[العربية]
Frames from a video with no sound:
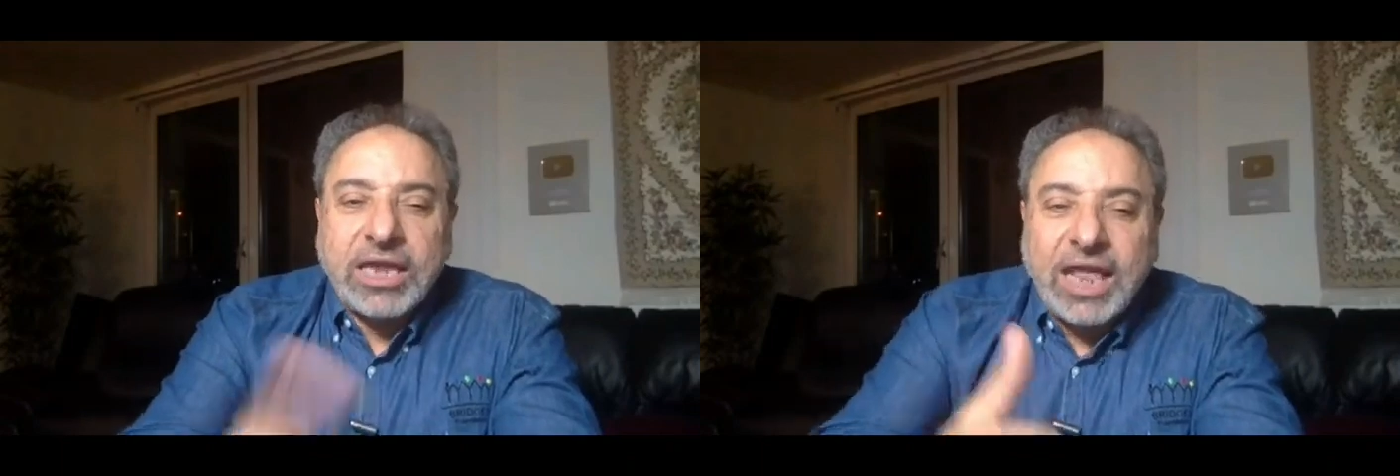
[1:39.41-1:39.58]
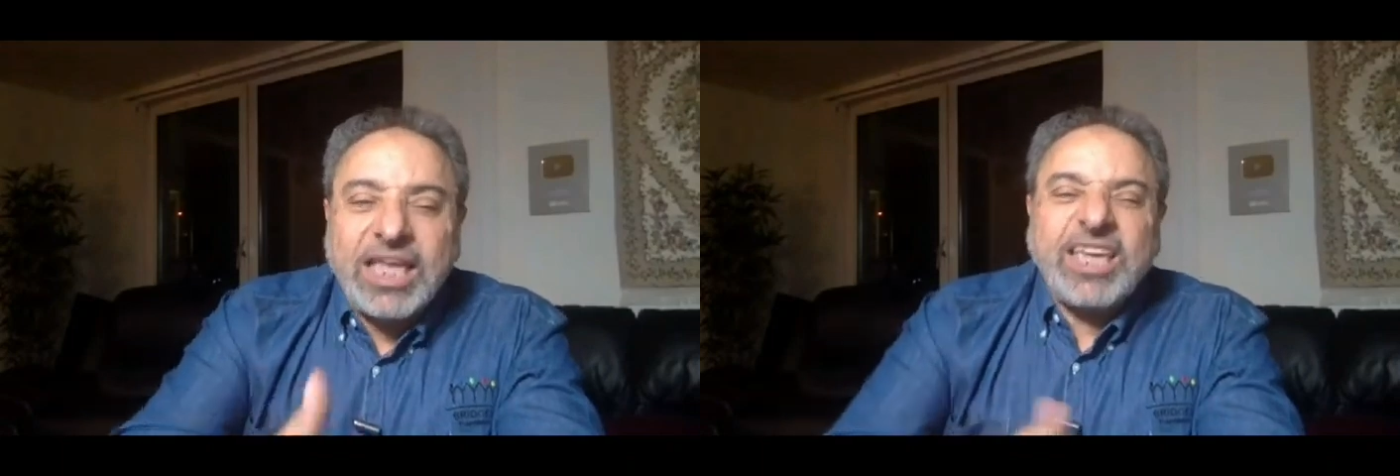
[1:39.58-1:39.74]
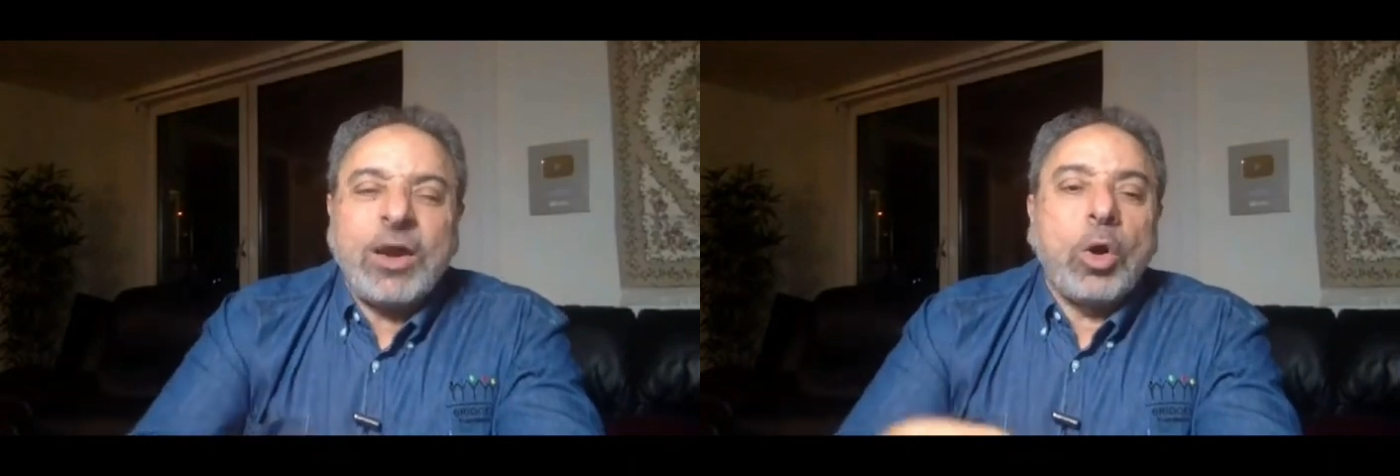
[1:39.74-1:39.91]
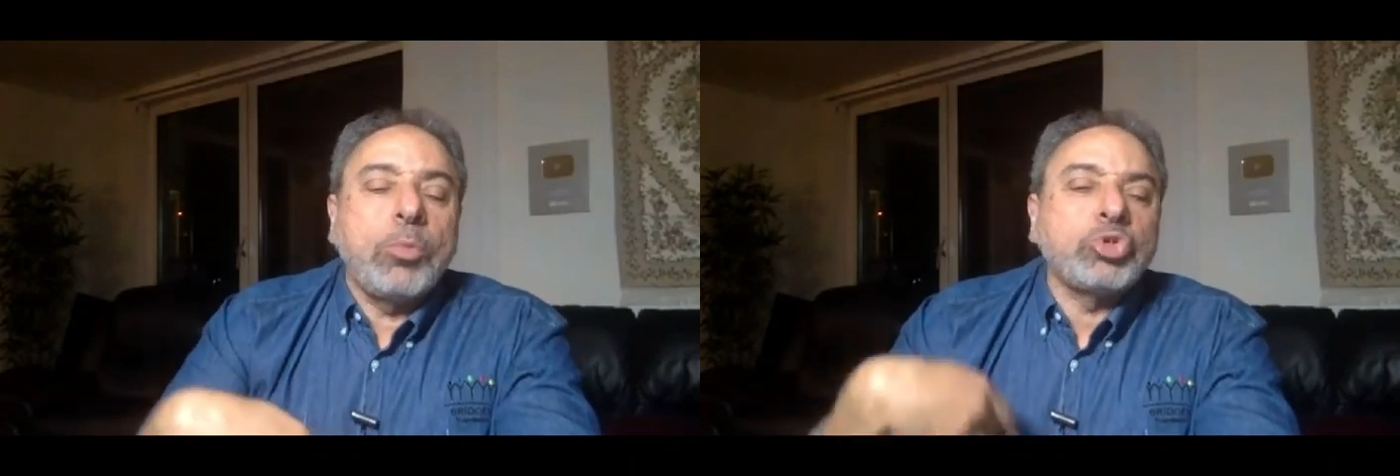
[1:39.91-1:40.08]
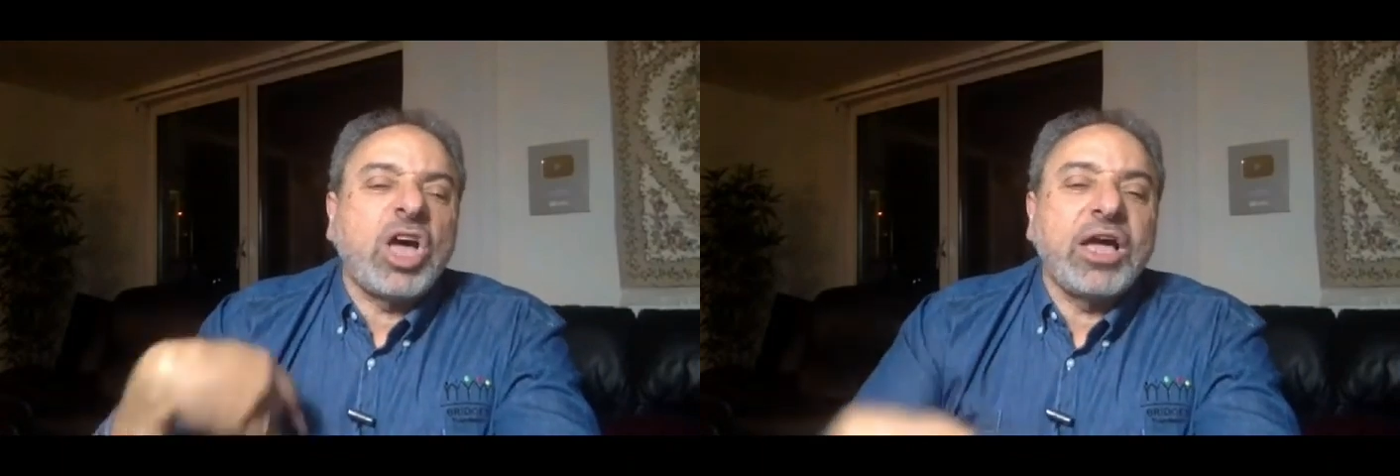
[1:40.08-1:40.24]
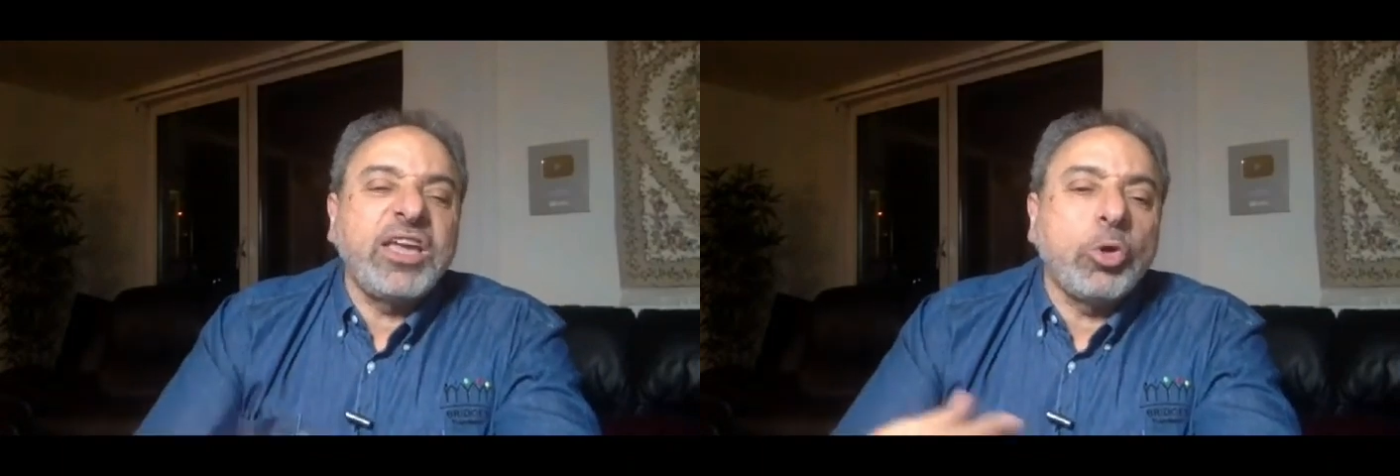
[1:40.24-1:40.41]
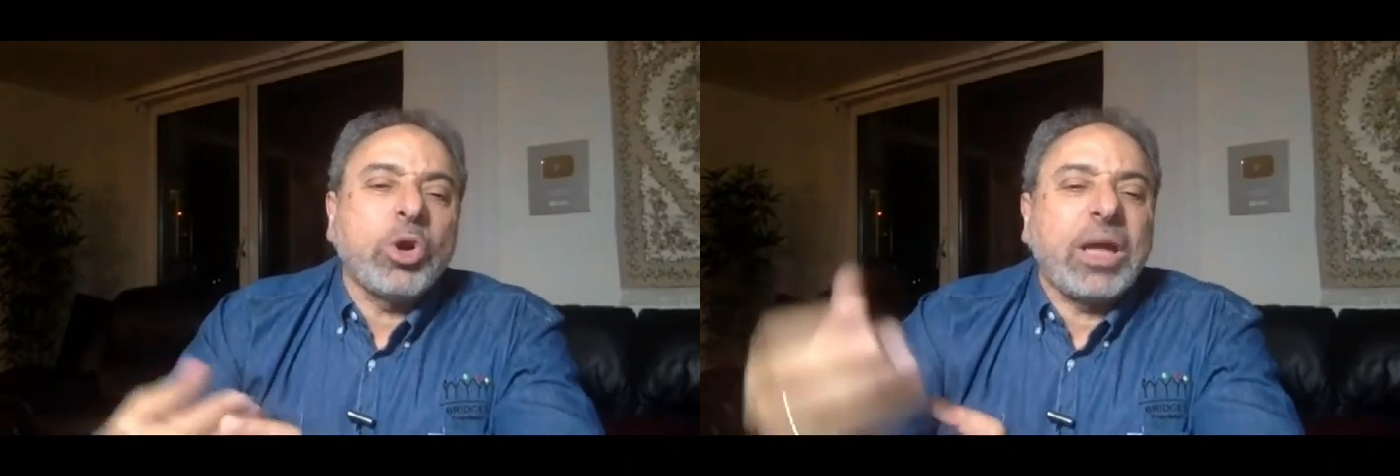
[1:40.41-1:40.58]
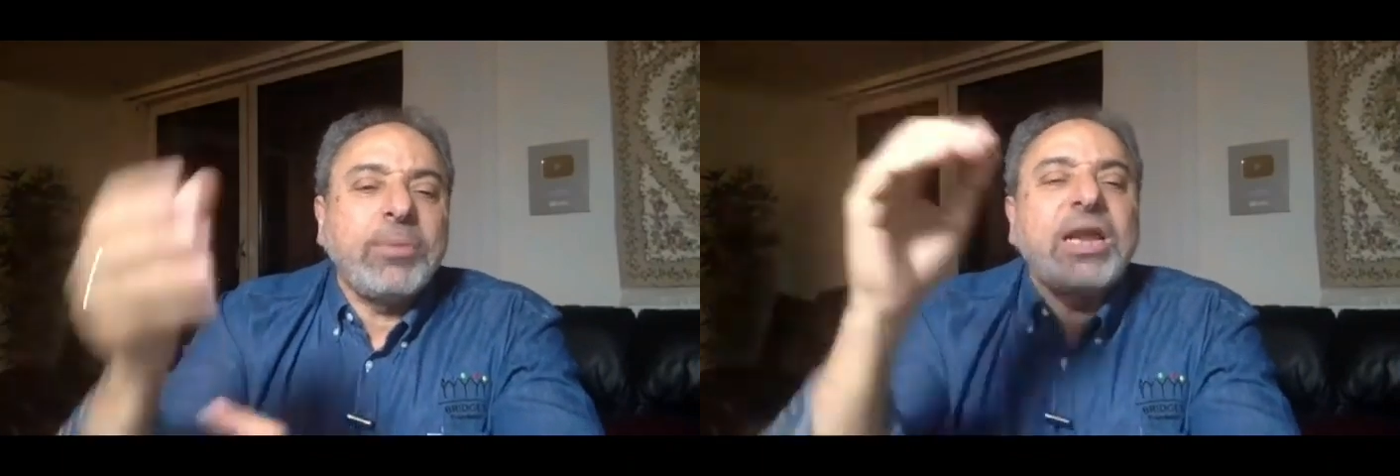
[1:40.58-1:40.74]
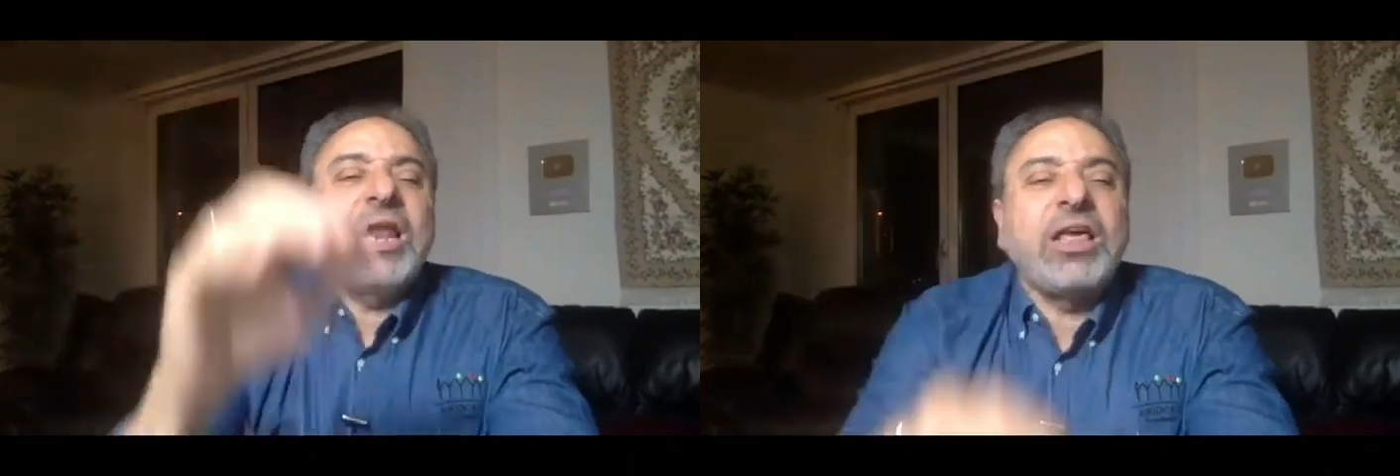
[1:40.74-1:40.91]
الي ومطهرك
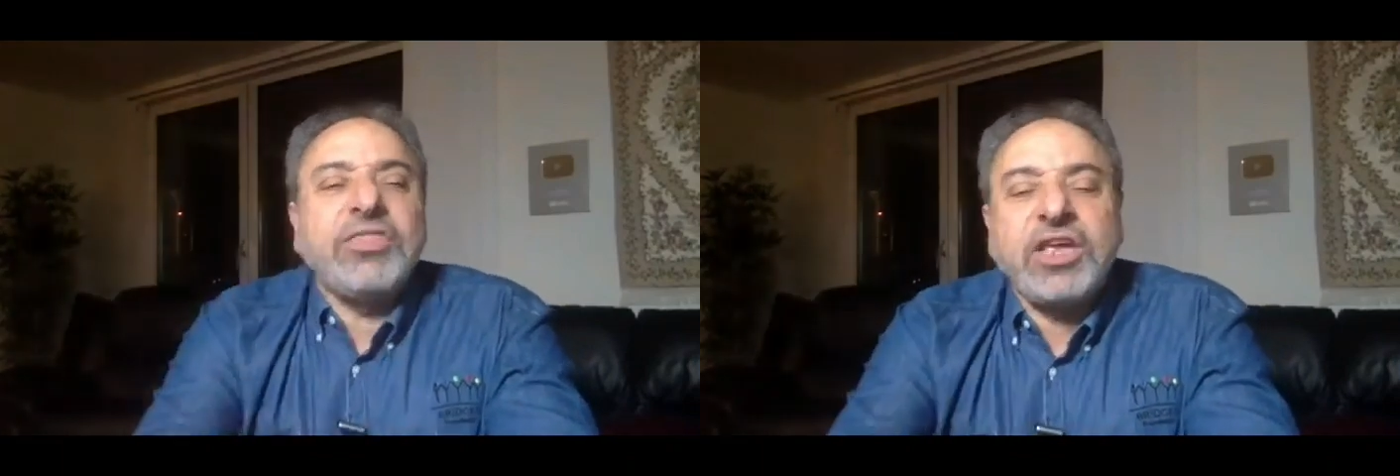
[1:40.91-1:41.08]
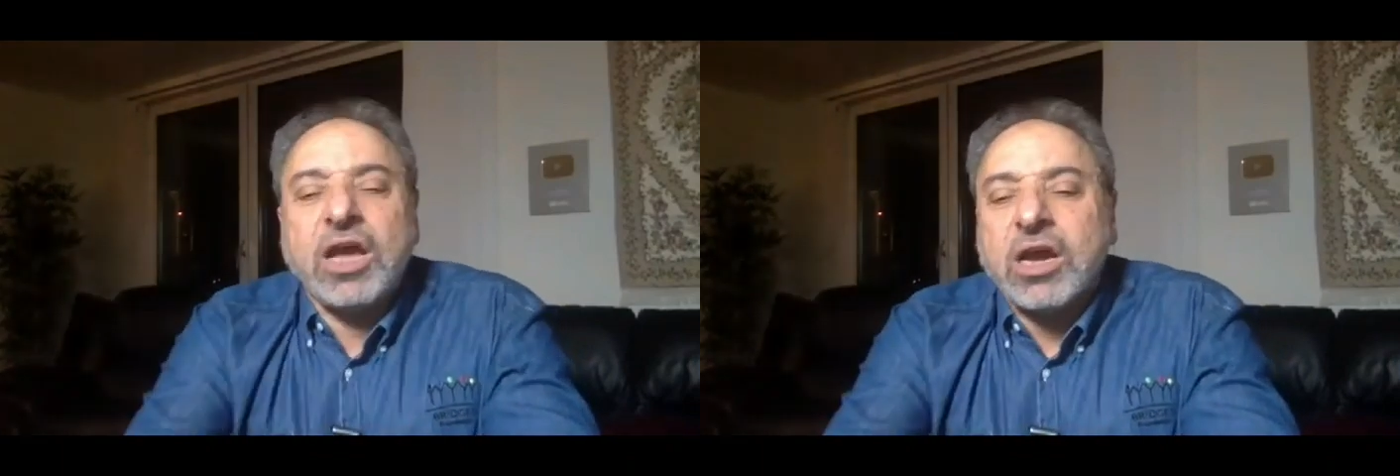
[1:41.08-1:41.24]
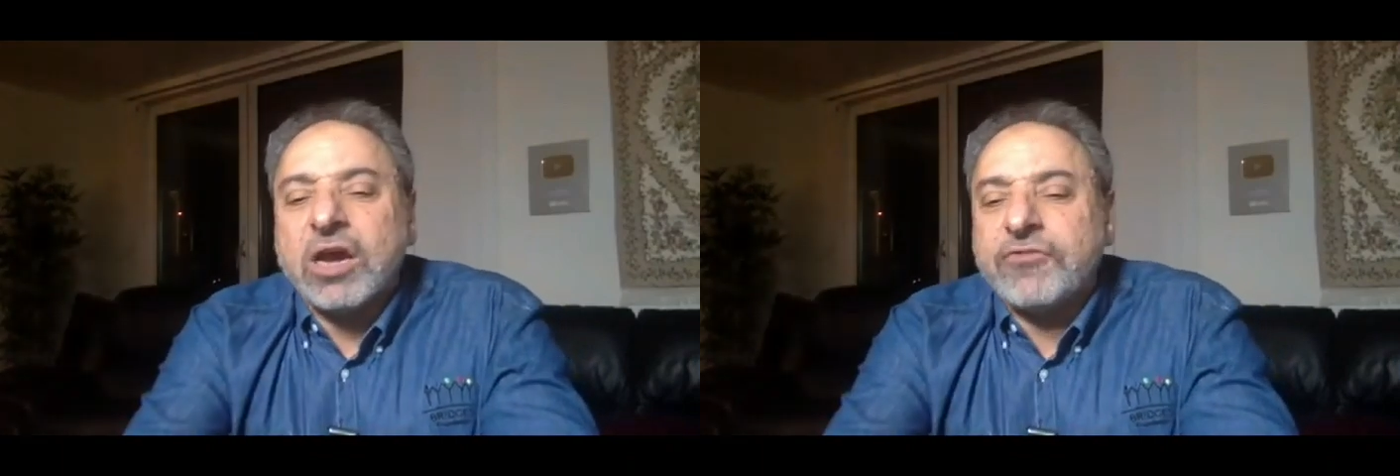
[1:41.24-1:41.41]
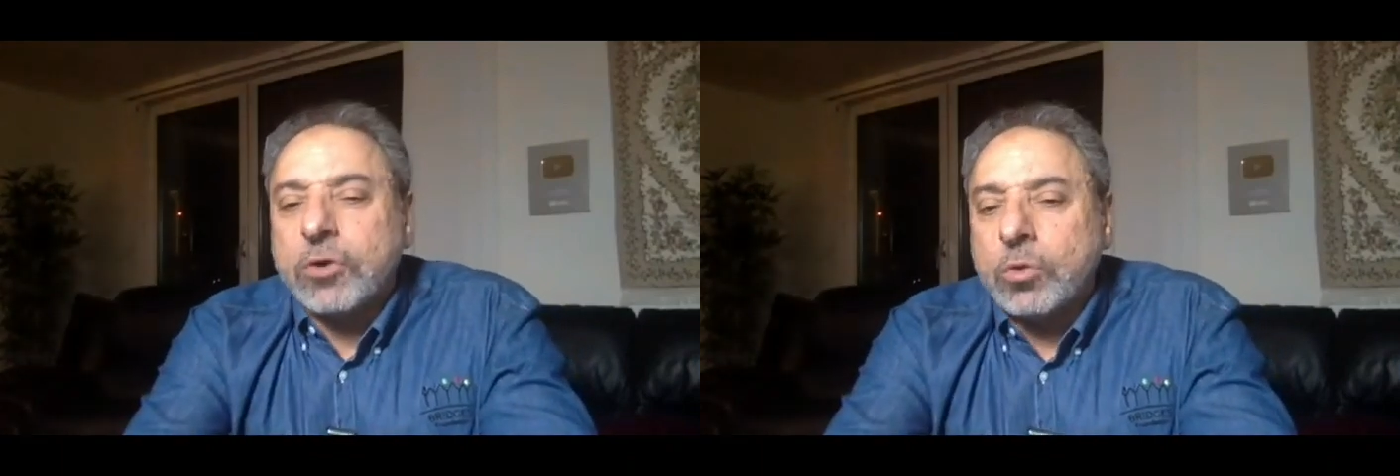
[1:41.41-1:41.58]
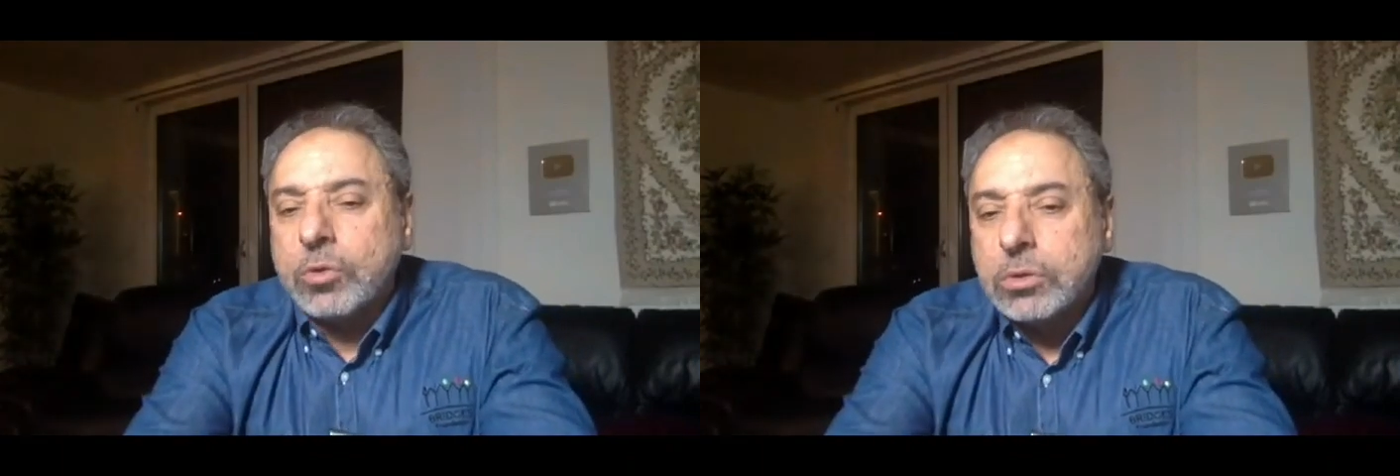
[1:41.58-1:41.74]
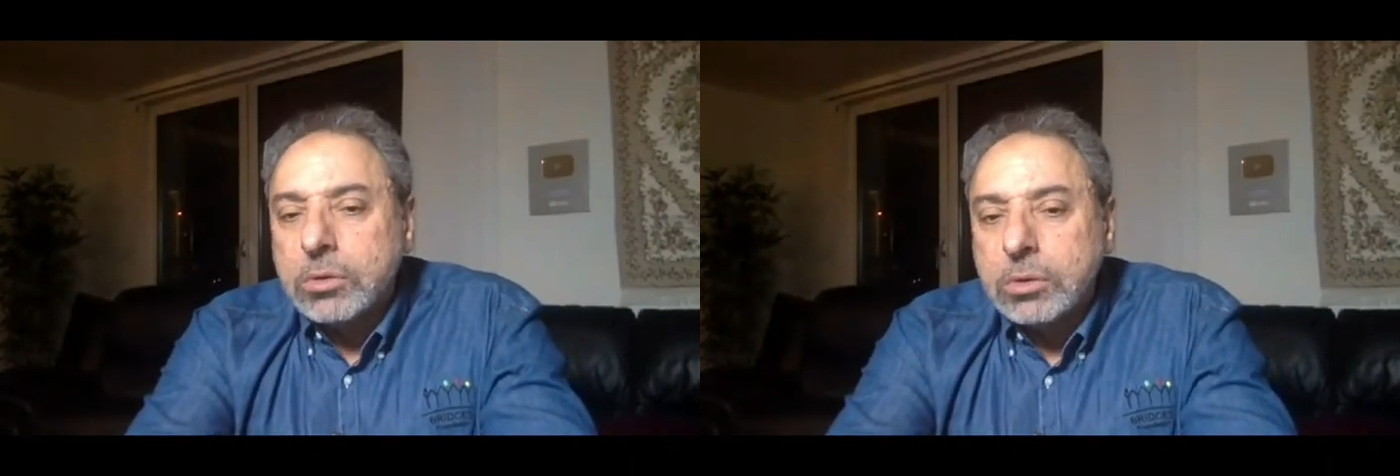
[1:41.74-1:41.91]
من الذين كفروا